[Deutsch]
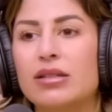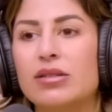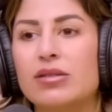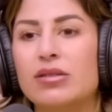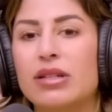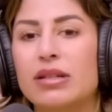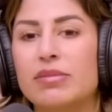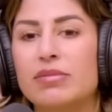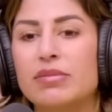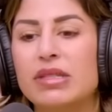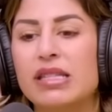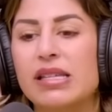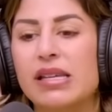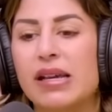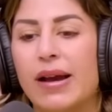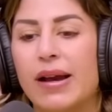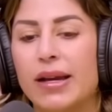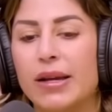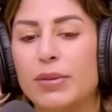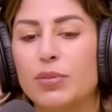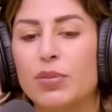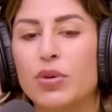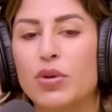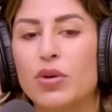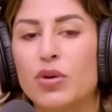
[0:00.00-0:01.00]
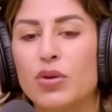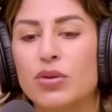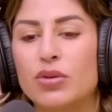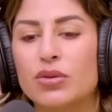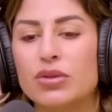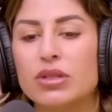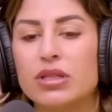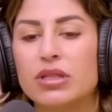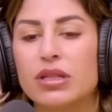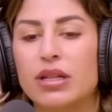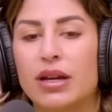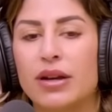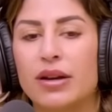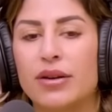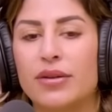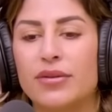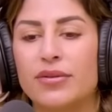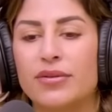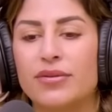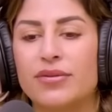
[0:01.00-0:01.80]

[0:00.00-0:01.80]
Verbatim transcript: zu dem Zeitpunkt, äh,